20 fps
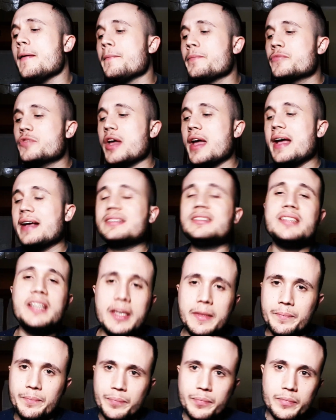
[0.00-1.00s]
Cioè,
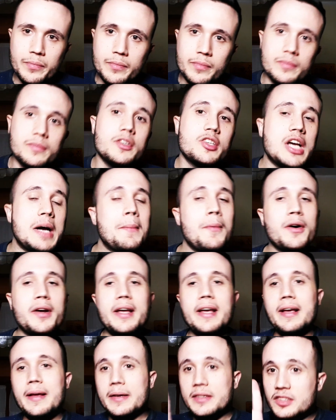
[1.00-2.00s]
sì, Diciamo
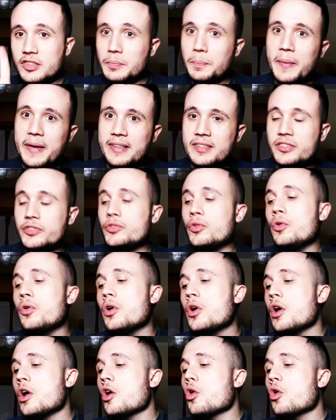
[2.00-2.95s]
che spesso